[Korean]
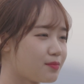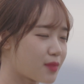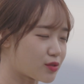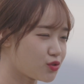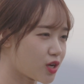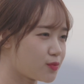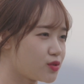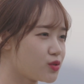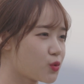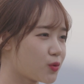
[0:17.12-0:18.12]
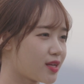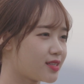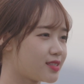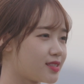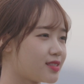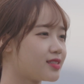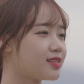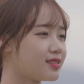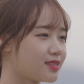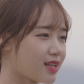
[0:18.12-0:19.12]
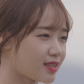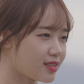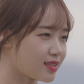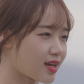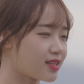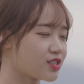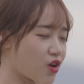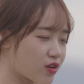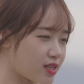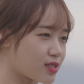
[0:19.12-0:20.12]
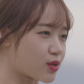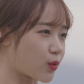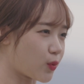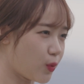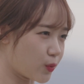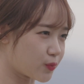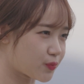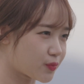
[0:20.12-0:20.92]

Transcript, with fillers: 마주 잡은 손에는 따뜻한 정이 있었고